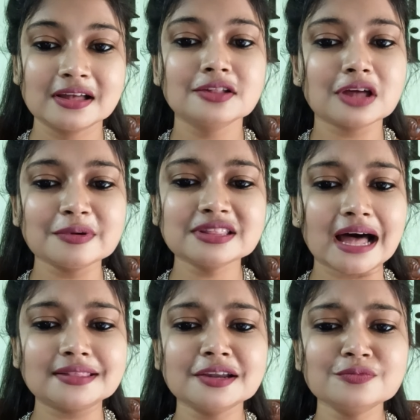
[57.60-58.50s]
তবে
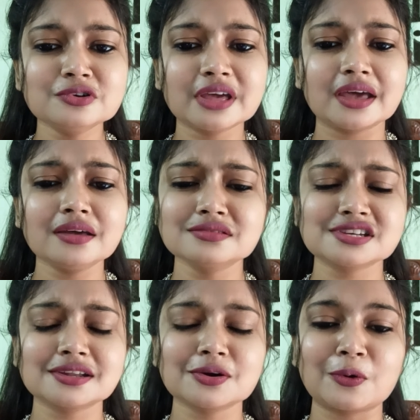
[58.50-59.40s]
তাদের মুখে
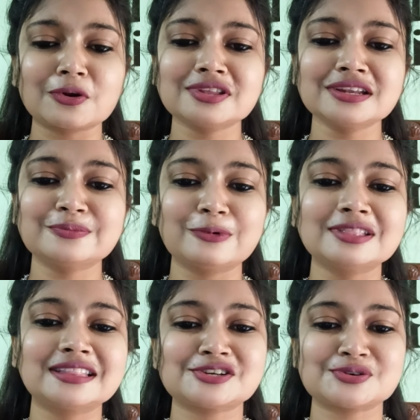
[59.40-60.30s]
সেটা কোনোদিনই
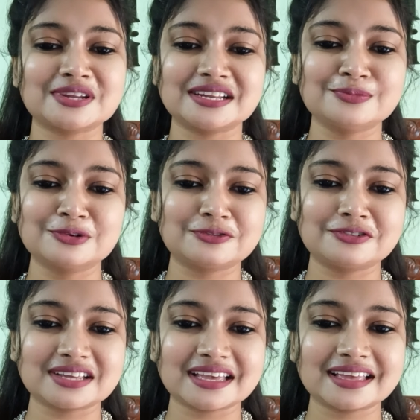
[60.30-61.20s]
বলতে শুনিনি মুখ ফুটে